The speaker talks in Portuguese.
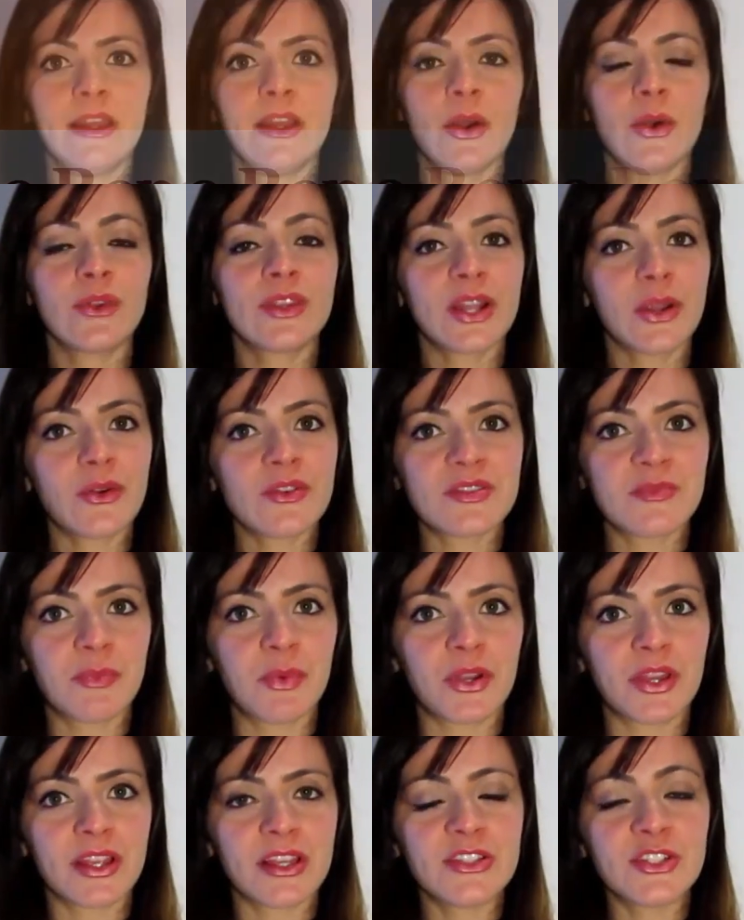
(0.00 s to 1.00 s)
Outra coisa
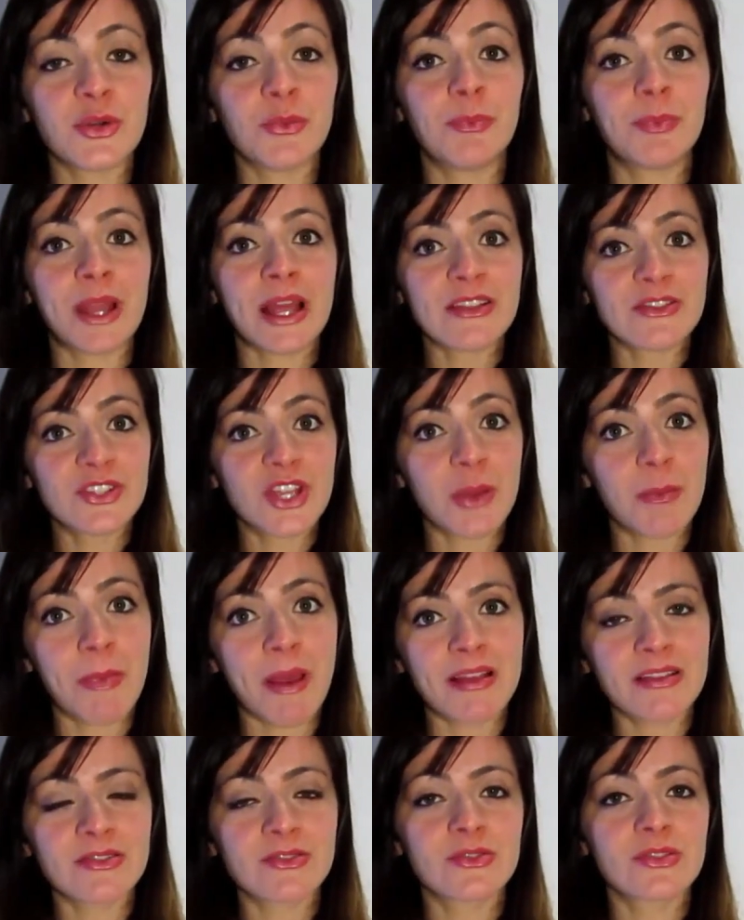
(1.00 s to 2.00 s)
importante é o prazo de
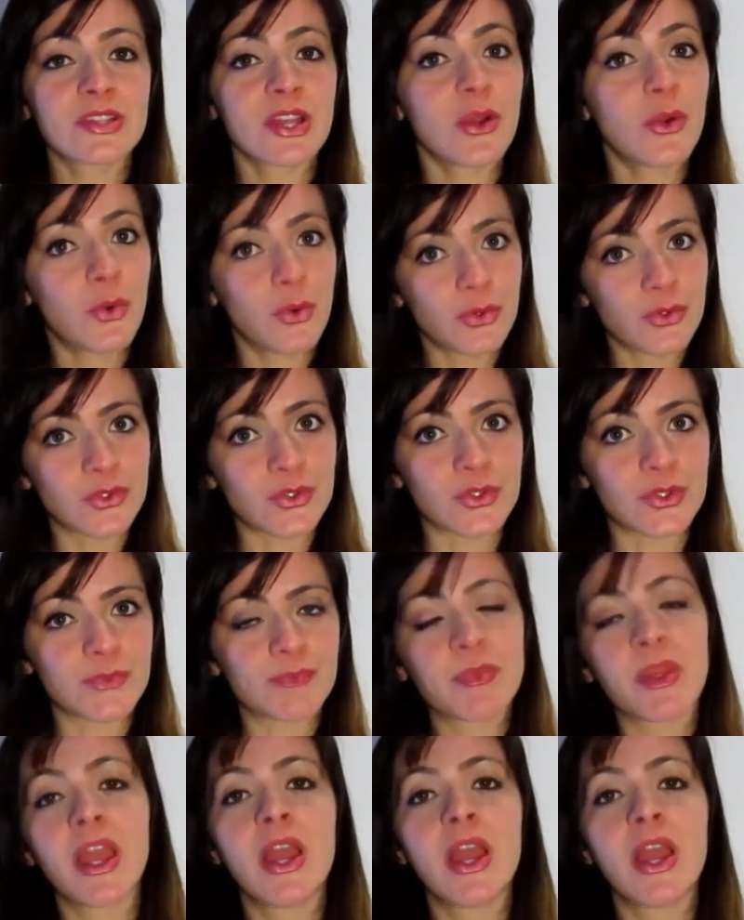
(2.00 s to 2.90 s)
repasse dos recursos.